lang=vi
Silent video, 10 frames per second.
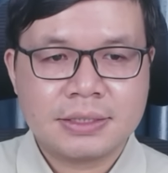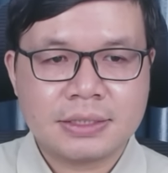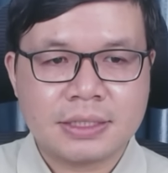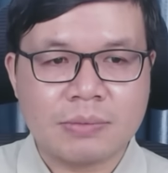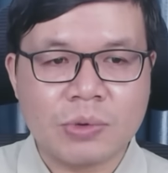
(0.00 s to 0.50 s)

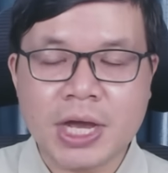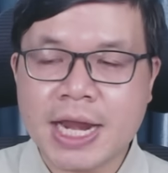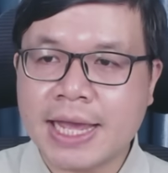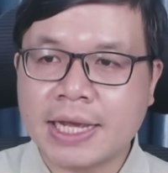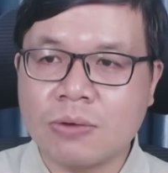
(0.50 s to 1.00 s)
À, một người
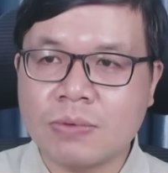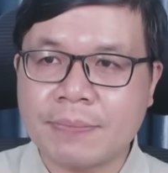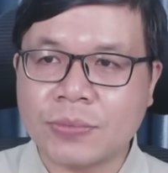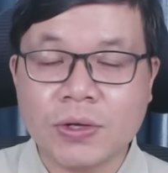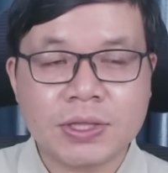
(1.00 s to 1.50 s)
này không
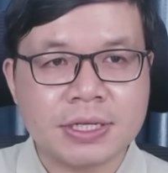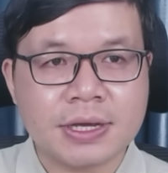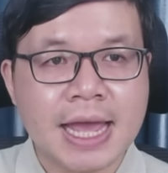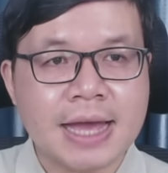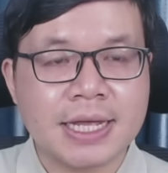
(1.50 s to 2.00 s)
làm tốt thì
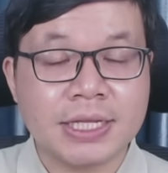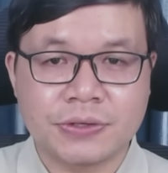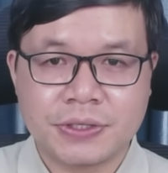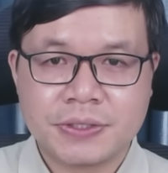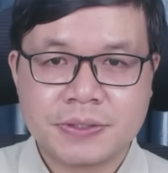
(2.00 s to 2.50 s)
người khác lên
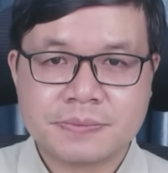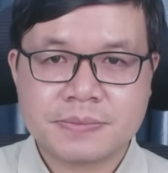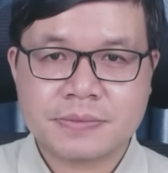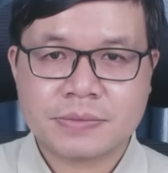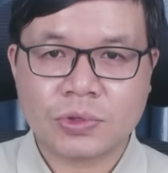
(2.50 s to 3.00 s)
thôi.
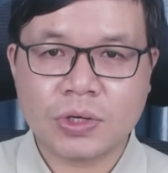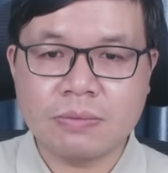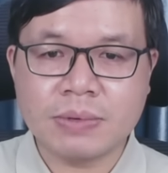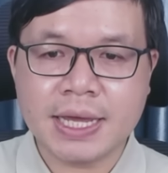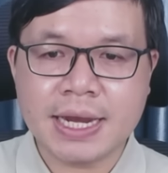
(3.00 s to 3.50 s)
Tôi
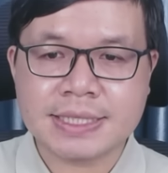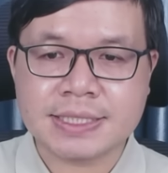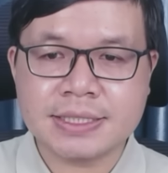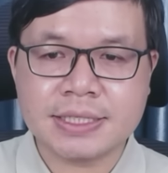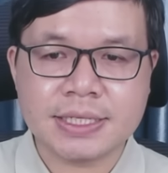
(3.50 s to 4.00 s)
không nghĩ là
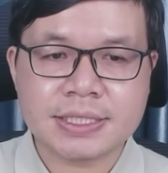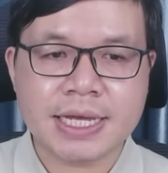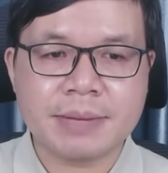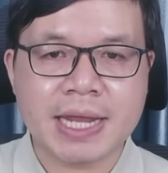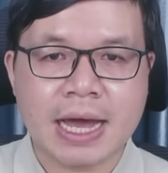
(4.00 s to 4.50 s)
chính trị
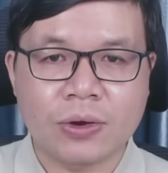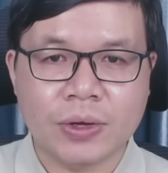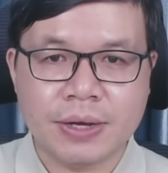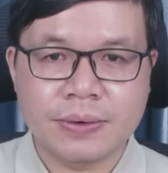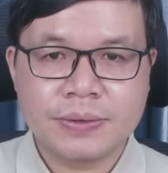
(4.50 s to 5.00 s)
sẽ bị đảo
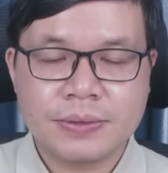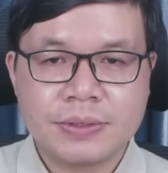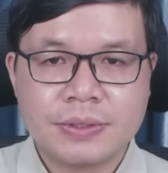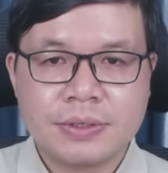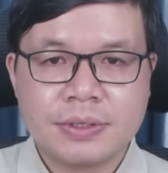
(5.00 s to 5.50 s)
lộn đâu.
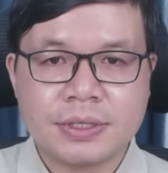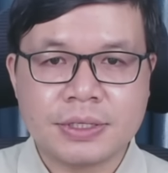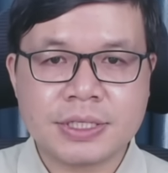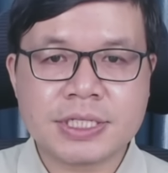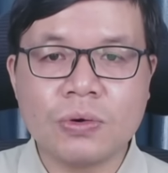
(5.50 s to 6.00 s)

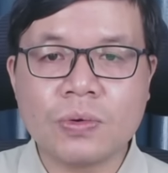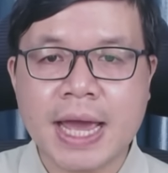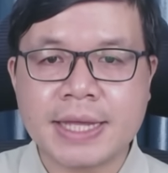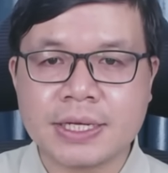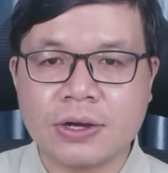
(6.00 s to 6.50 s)
Nhưng trong lúc
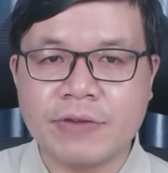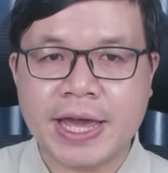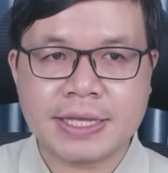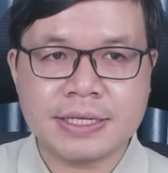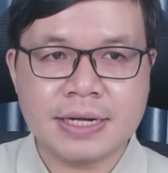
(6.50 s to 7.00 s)
này thì có
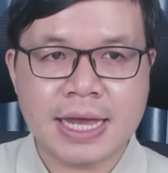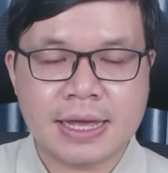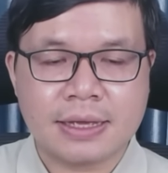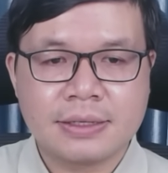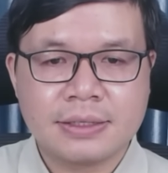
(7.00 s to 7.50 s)
vẻ như
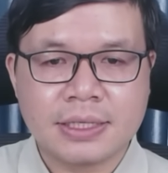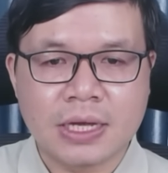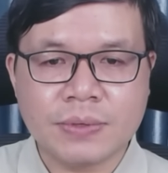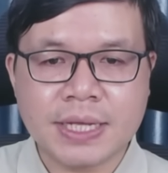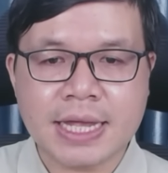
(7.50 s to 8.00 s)
là
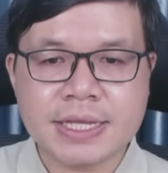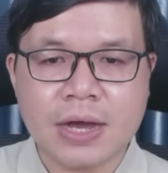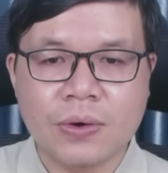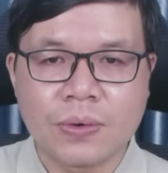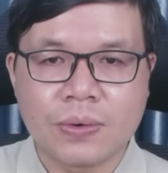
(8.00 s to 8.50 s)
ông
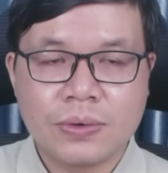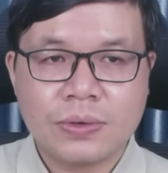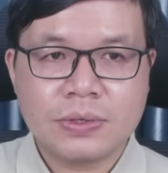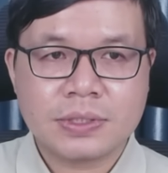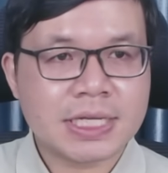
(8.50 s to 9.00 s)
Netanyahu
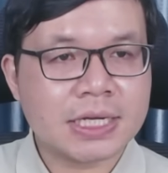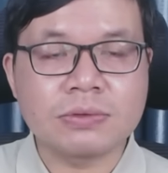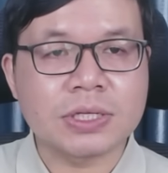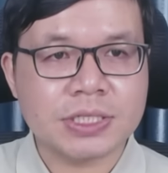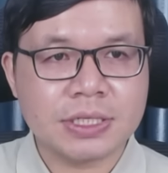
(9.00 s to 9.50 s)
sẽ
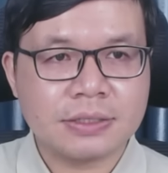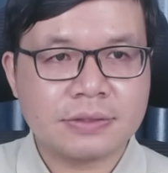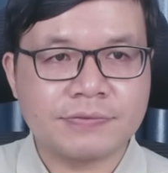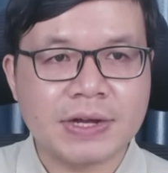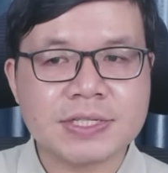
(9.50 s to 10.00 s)
không từ chức
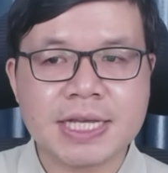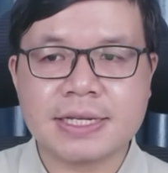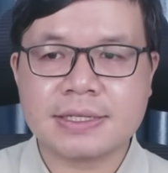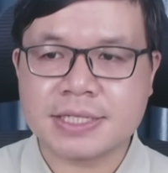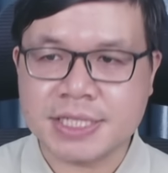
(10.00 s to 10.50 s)
và ông
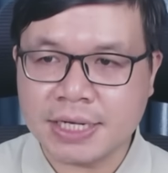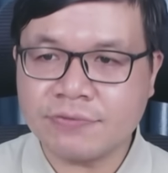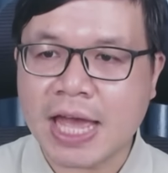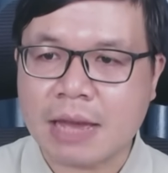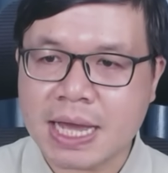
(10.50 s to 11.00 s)
sẽ
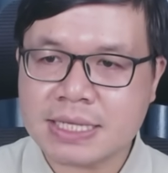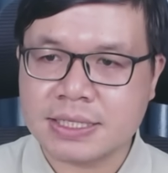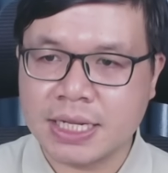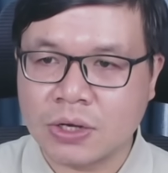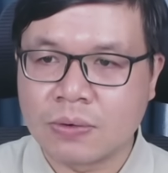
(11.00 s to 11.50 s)
chiến với Hamas
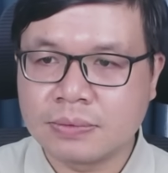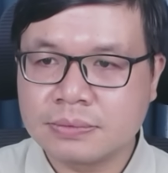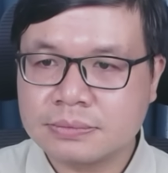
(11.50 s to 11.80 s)
đến cùng.